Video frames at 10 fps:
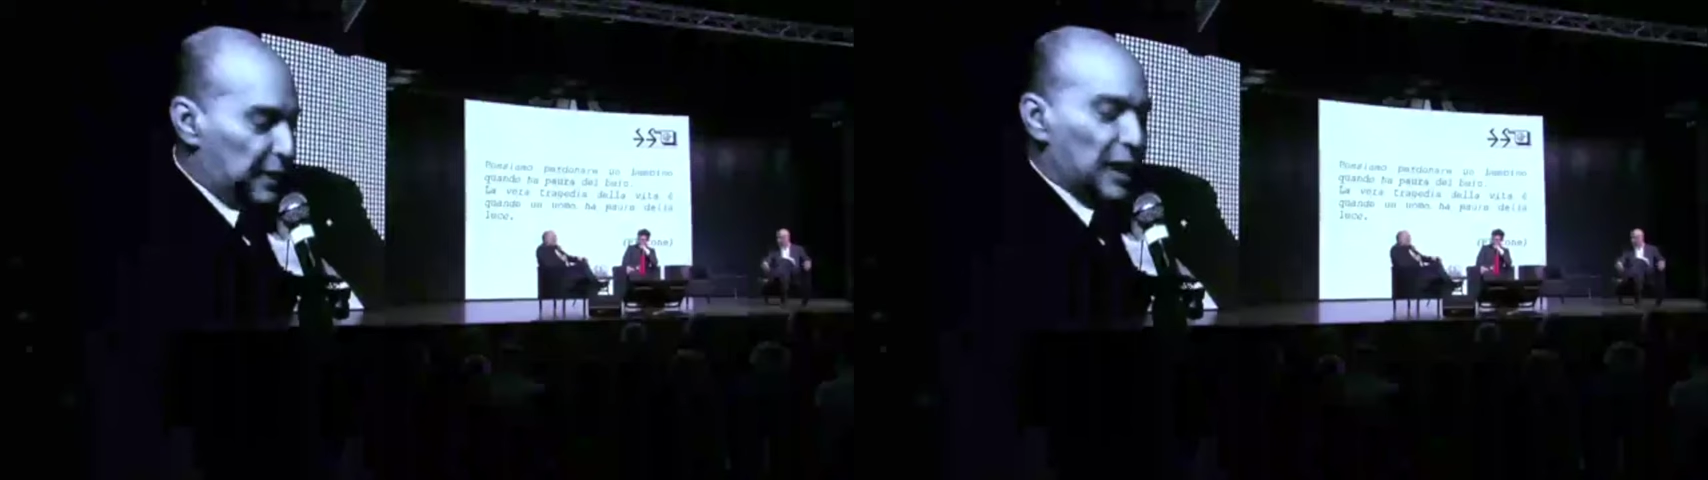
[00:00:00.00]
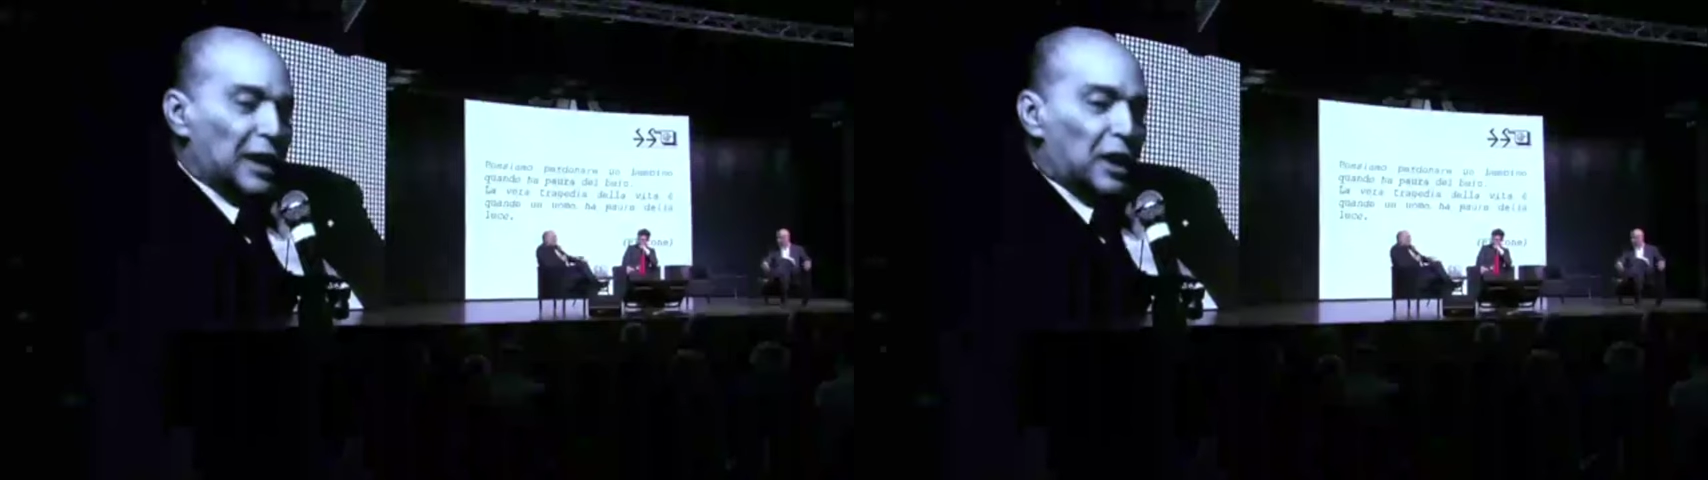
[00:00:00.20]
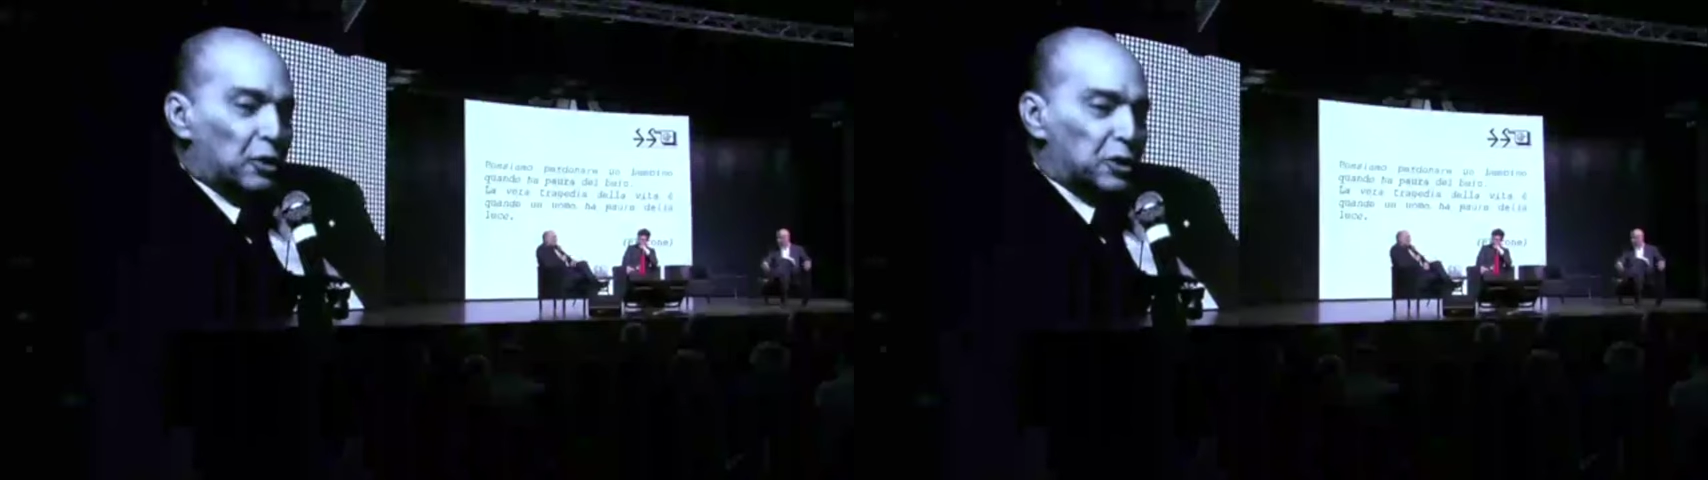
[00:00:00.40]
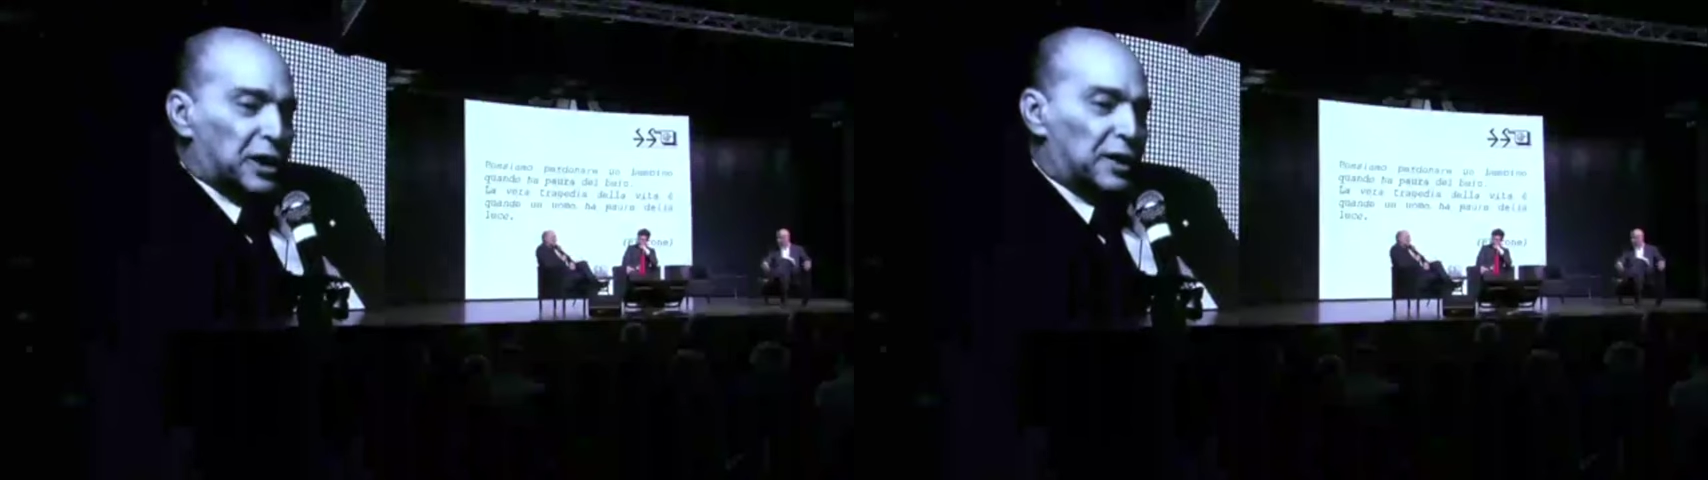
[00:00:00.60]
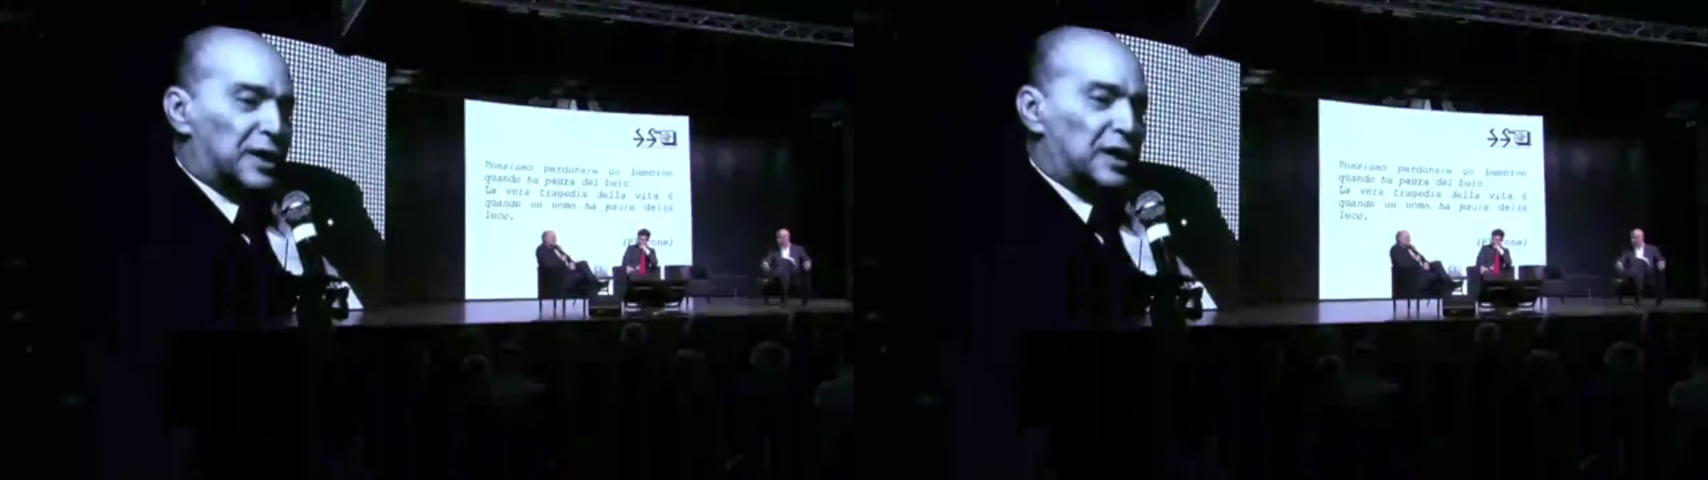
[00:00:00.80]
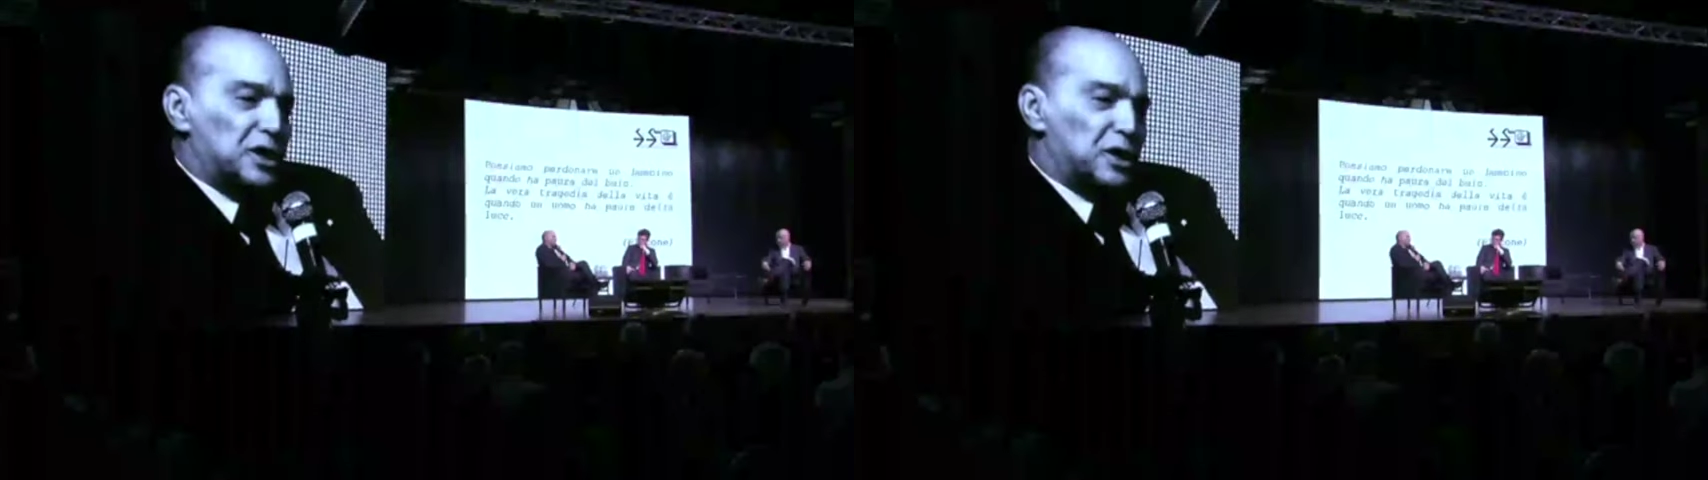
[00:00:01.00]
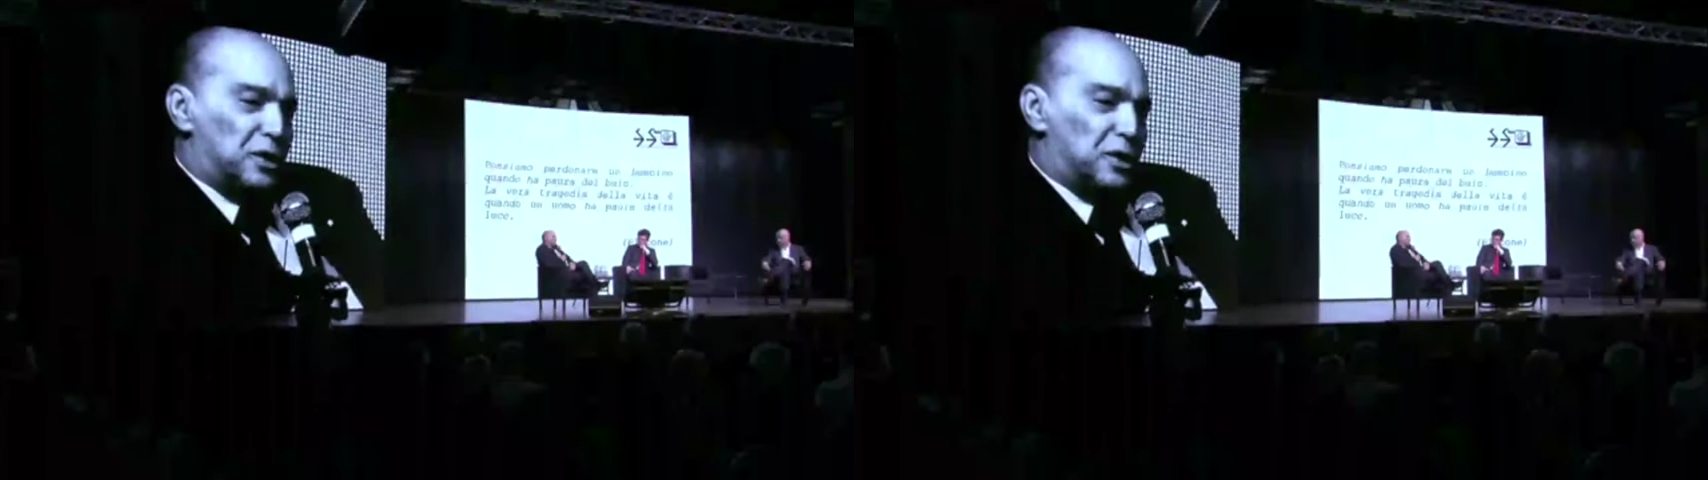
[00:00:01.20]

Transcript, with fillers: nostra attenzione e